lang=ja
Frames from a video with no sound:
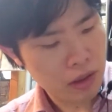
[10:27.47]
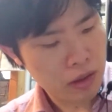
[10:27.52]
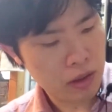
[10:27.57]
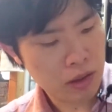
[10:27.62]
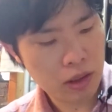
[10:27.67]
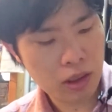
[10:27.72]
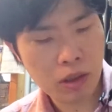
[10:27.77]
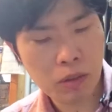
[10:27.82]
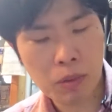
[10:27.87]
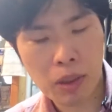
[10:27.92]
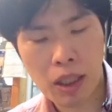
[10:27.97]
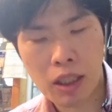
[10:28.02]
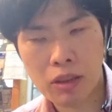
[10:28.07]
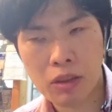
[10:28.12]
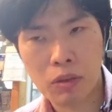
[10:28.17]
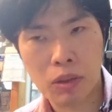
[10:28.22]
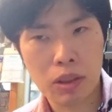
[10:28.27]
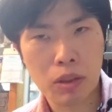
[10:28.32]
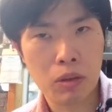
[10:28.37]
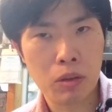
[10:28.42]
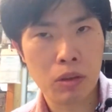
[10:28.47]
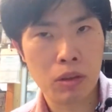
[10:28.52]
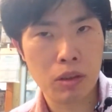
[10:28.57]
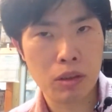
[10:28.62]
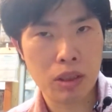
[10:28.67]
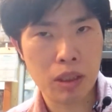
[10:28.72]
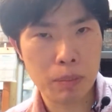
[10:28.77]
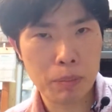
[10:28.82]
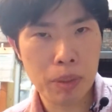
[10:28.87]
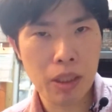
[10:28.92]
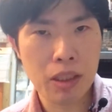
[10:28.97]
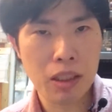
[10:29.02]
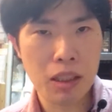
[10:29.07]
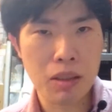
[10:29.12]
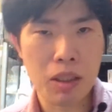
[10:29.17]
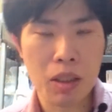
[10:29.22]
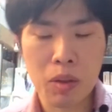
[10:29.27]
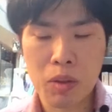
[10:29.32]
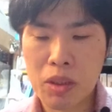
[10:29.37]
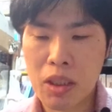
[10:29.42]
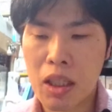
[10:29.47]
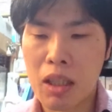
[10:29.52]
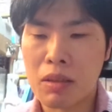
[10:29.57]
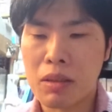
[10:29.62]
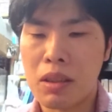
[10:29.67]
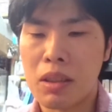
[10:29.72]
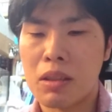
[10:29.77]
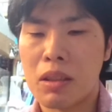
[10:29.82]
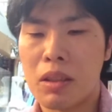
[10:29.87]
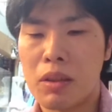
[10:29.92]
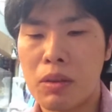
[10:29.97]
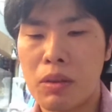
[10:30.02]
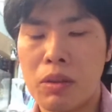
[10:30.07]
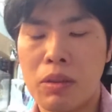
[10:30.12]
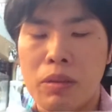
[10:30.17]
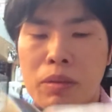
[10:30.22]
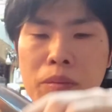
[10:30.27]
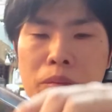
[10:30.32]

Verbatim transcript: 古いバージョンはこう絶版になる可能性があるんですけど、